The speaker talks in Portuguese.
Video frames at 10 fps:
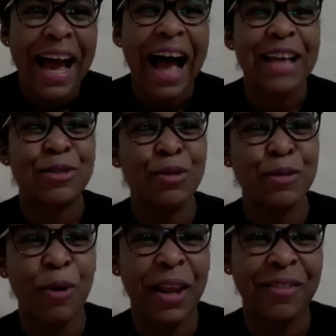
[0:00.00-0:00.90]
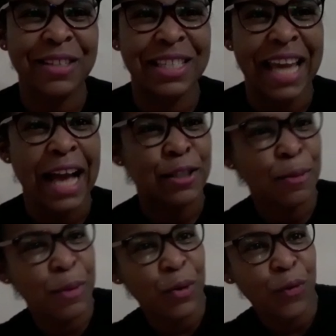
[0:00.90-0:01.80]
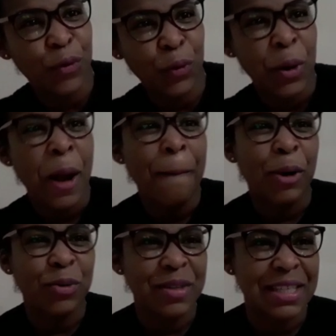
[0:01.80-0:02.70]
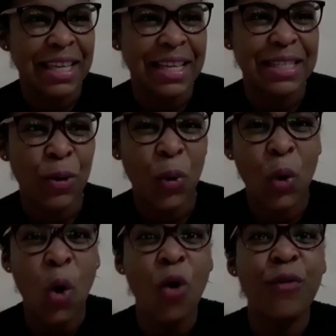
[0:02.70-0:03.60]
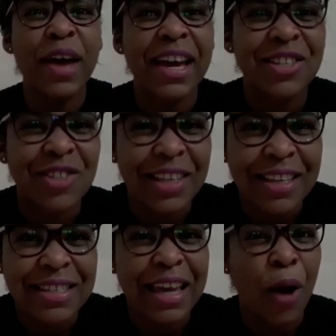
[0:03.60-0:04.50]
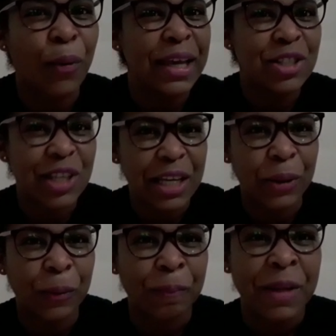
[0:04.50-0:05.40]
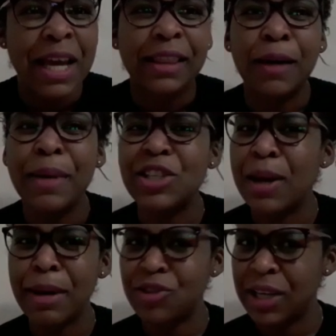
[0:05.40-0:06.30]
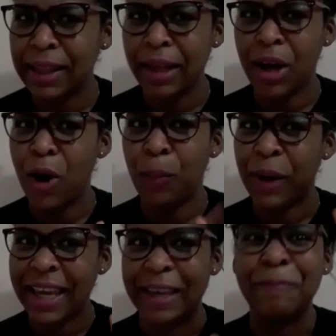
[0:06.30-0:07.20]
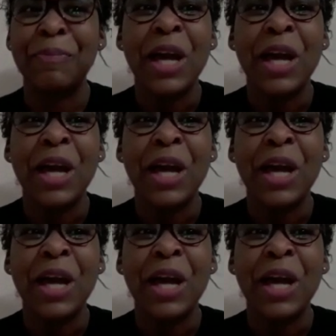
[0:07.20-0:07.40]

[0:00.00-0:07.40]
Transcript: As duas moléculas de ácido pirúfico produzidas são convertidas em álcool etílico, também chamado de etanol por aí.